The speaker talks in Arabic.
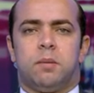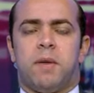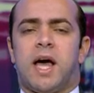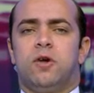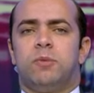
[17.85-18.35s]

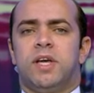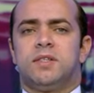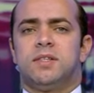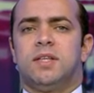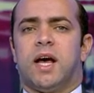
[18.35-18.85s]
تم حل
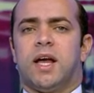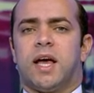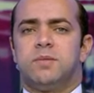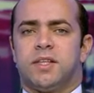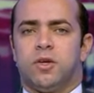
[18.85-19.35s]
ما يزيد
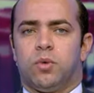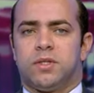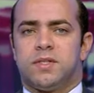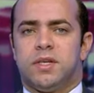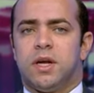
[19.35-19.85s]
على
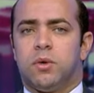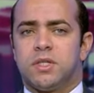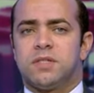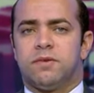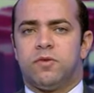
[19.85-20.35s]

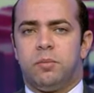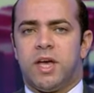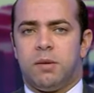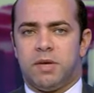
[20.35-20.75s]
95.5%